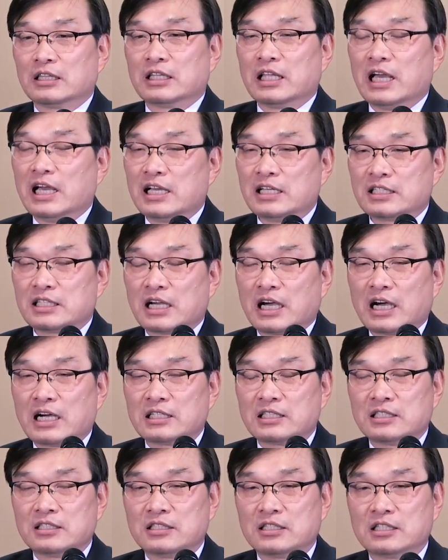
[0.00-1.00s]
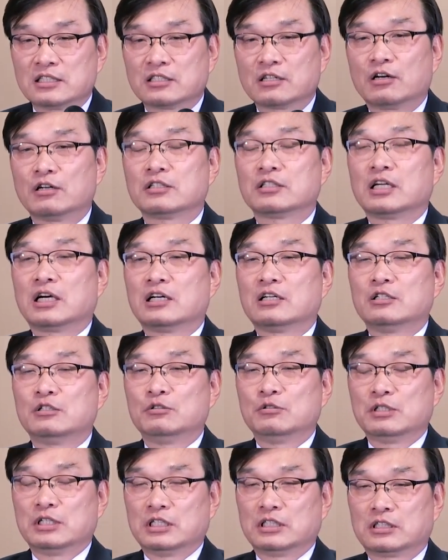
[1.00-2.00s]
내 자신의
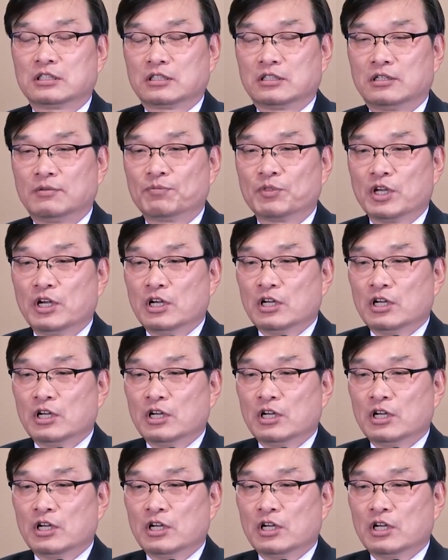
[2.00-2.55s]
성장을 위해서